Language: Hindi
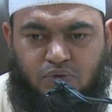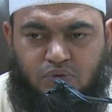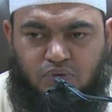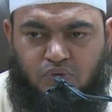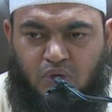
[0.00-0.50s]

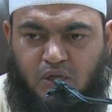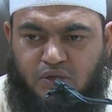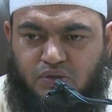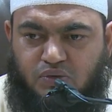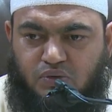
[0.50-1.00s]
जो
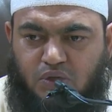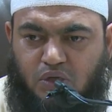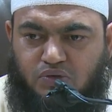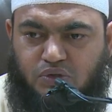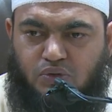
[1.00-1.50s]
वारिस होगा
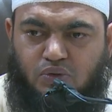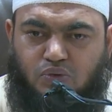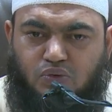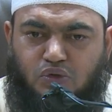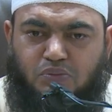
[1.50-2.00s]
उसके
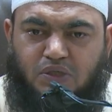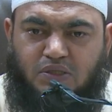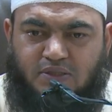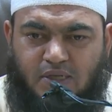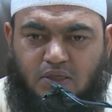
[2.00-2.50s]
हकूक़ भी
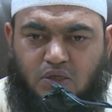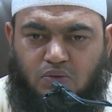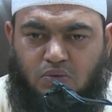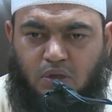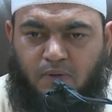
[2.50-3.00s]
ज़्यादा
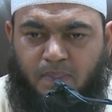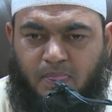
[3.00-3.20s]
होंगे